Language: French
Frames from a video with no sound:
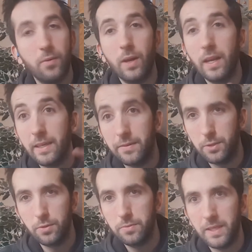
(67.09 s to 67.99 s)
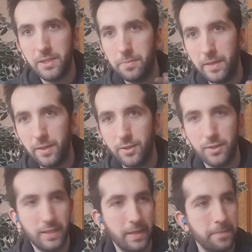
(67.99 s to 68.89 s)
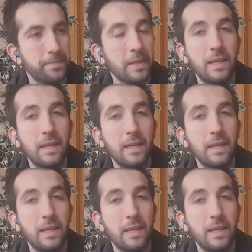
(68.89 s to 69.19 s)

Voilà, il y avait d'autres matchs meilleurs que ça.